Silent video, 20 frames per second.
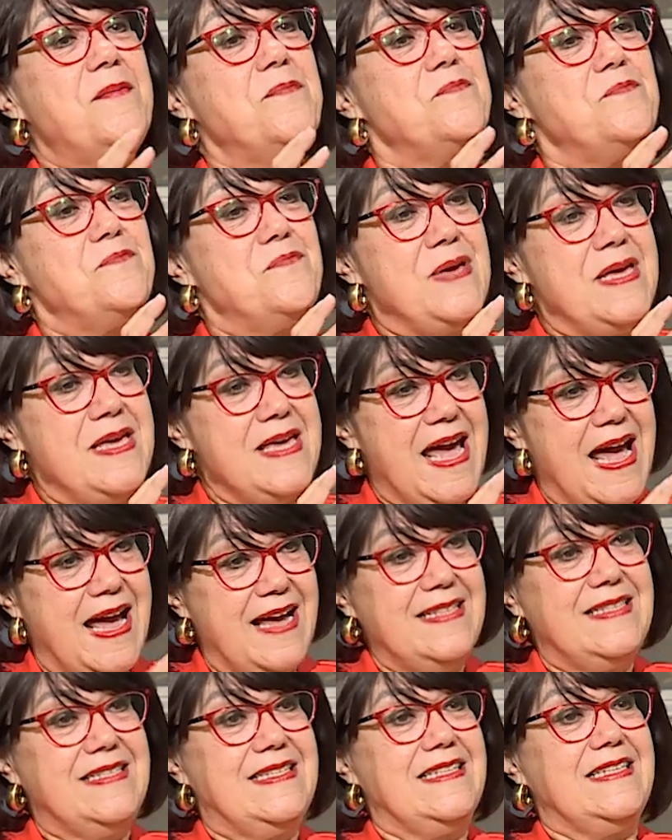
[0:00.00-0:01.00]

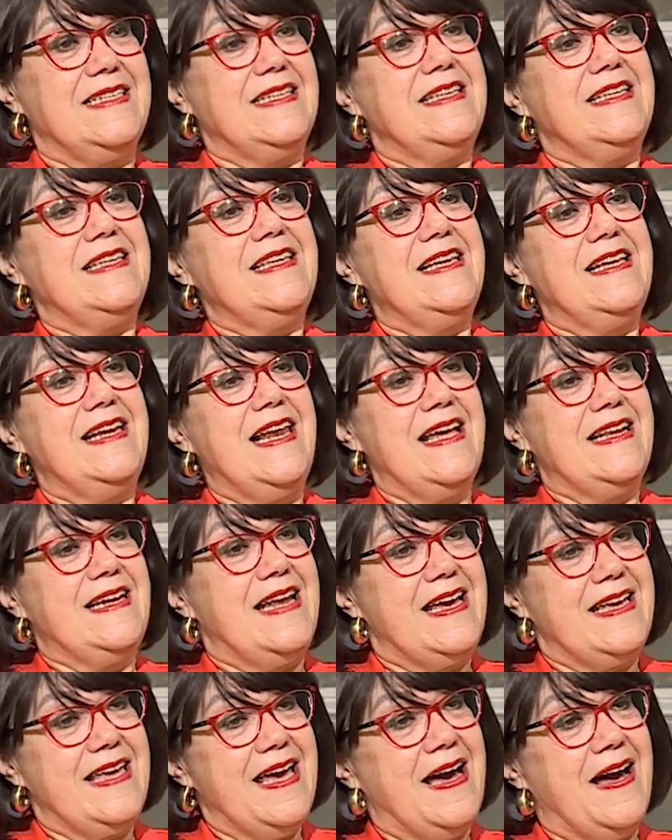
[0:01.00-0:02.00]
بيؤدي إلى
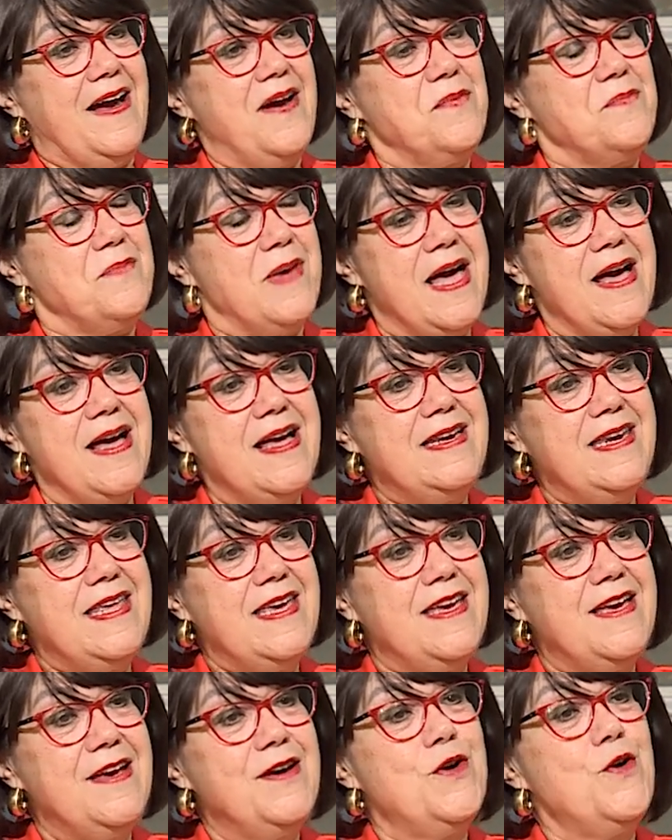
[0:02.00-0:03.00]
نجاح
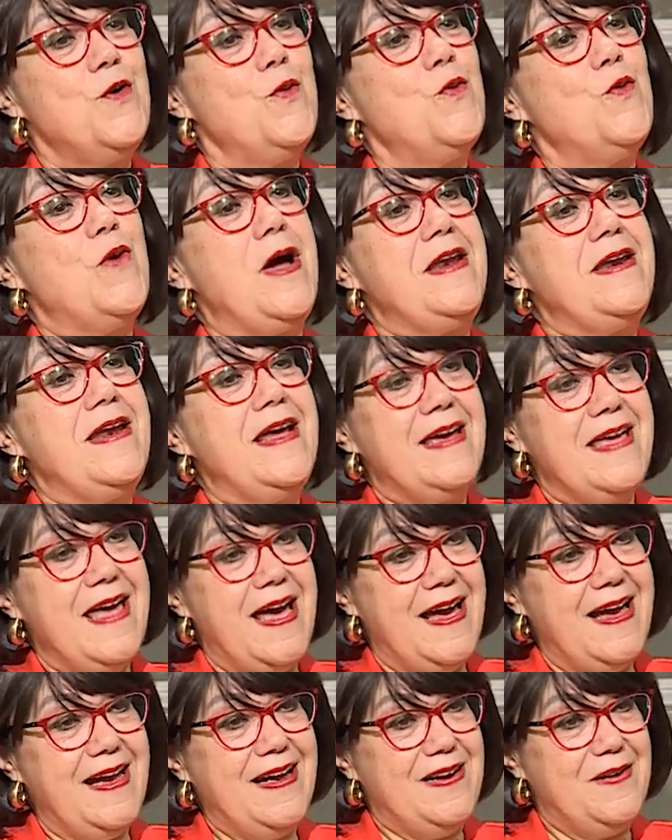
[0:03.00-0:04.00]
مهني
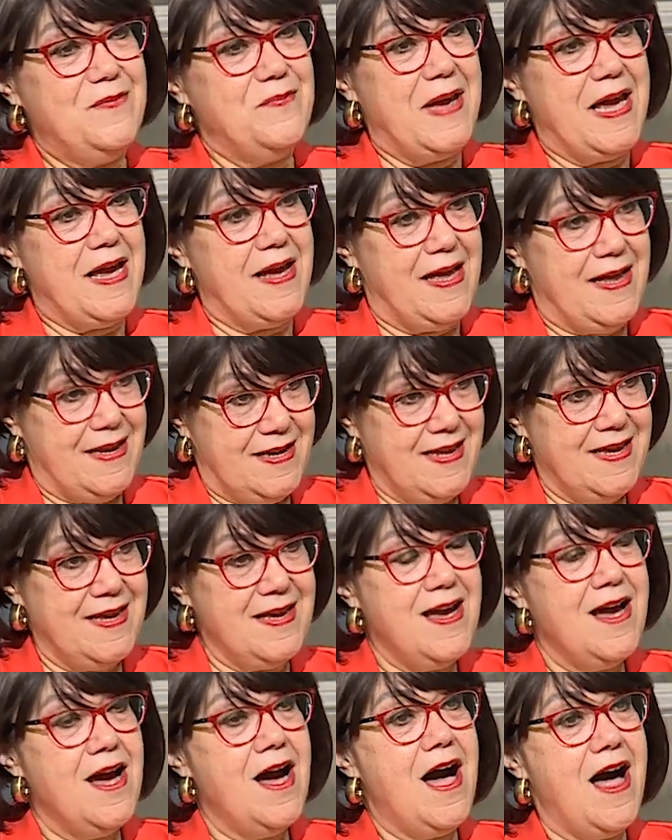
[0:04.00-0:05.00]
والنجاح
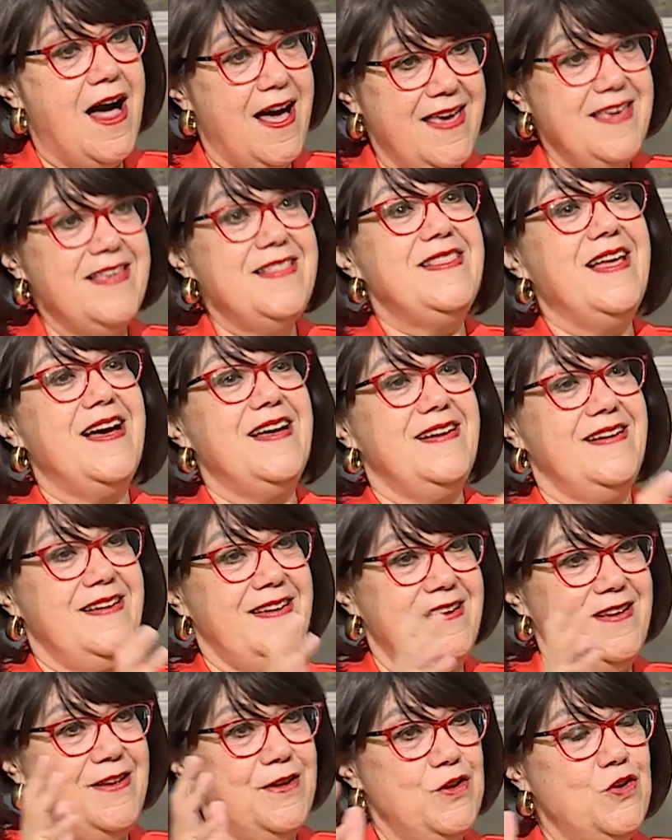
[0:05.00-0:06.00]
المهني
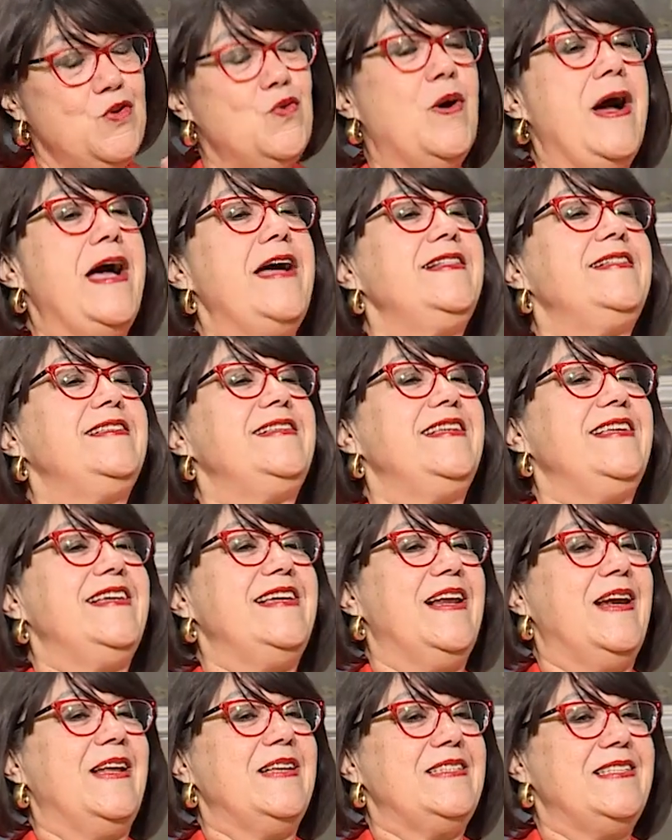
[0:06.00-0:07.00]
أيضا يؤدي
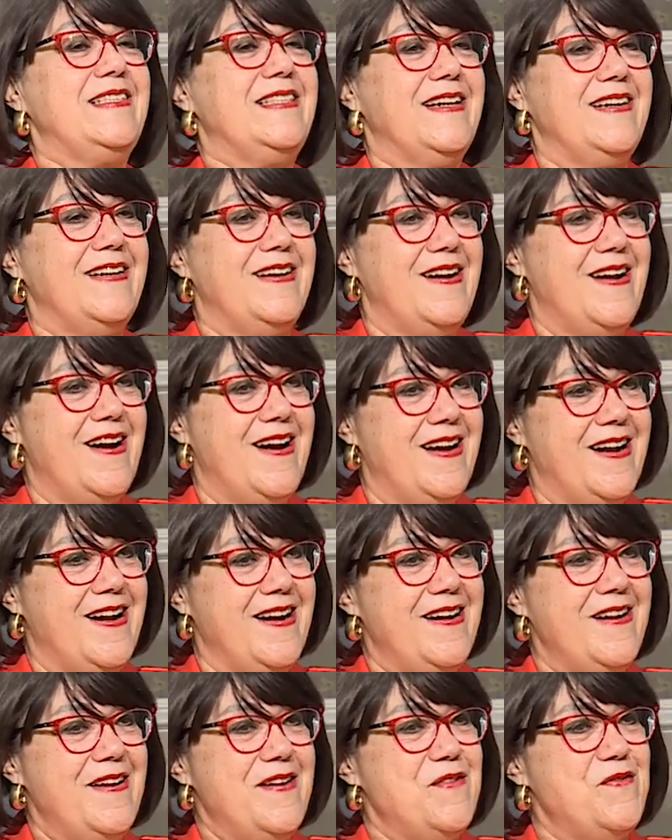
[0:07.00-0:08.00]
إلى
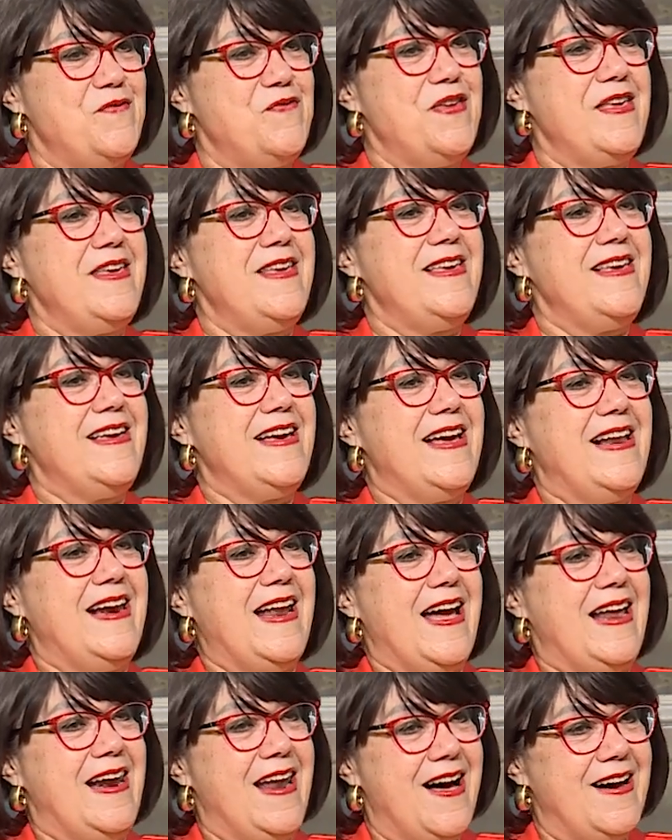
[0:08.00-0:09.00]
استقرار في
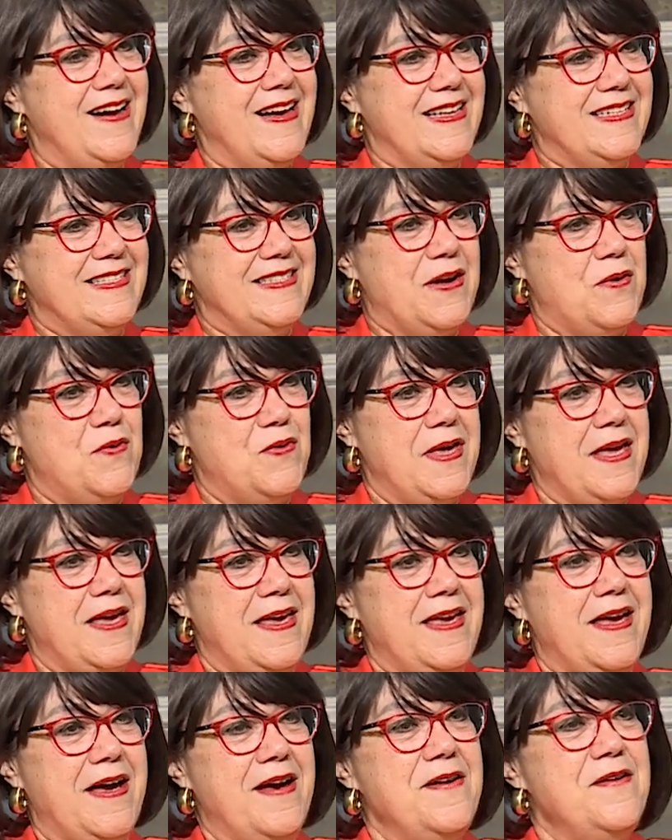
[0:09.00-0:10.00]
العلاقة
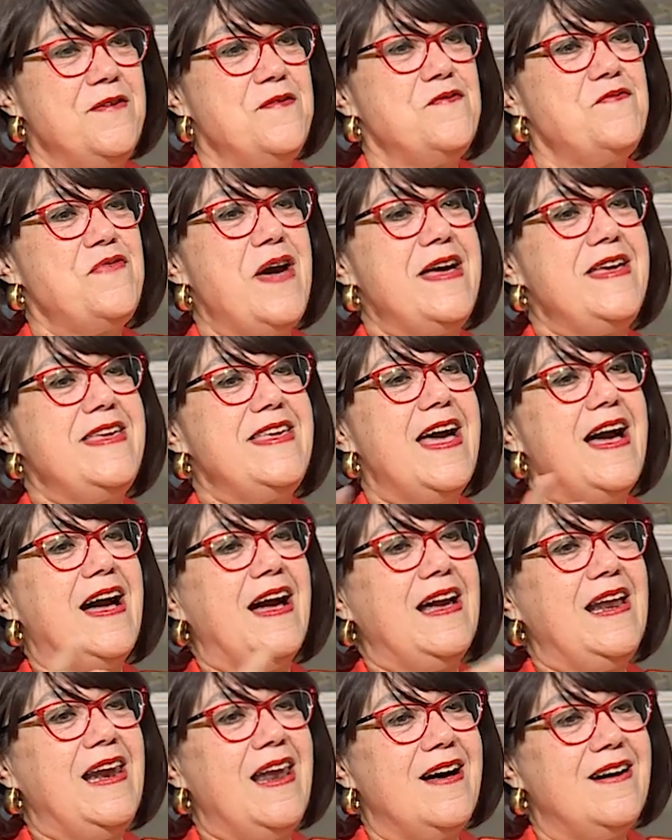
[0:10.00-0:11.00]
الزوجية فهي
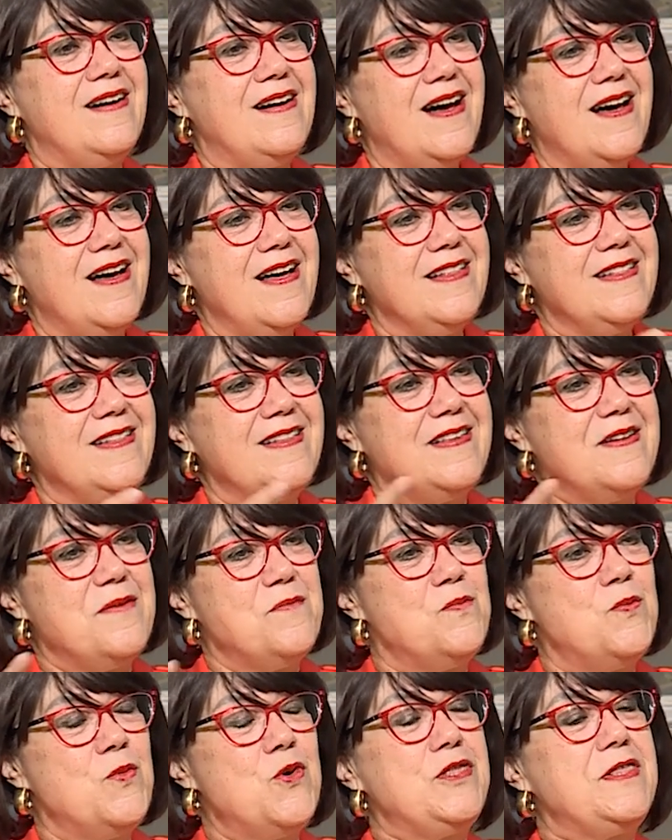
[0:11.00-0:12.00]
علاقات
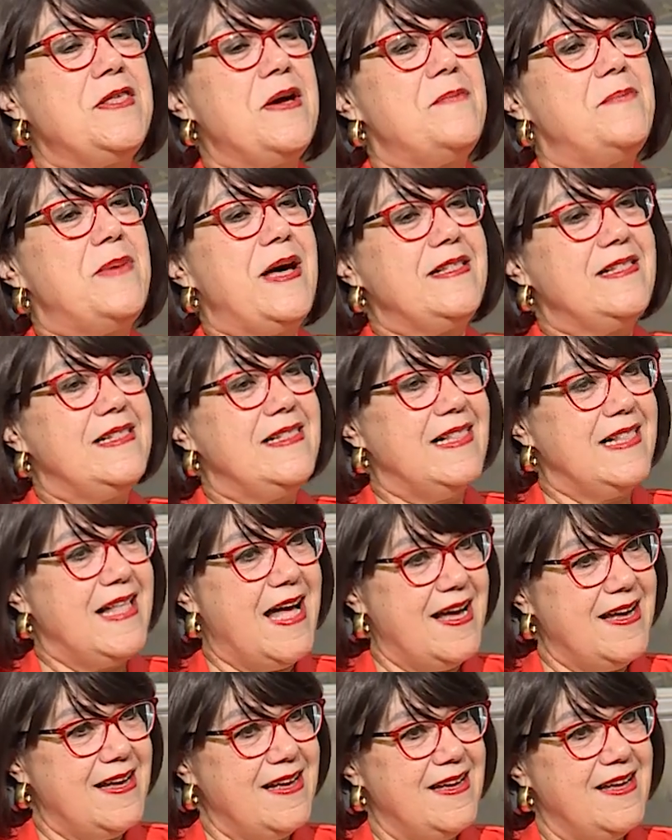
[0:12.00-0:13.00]
متبادلة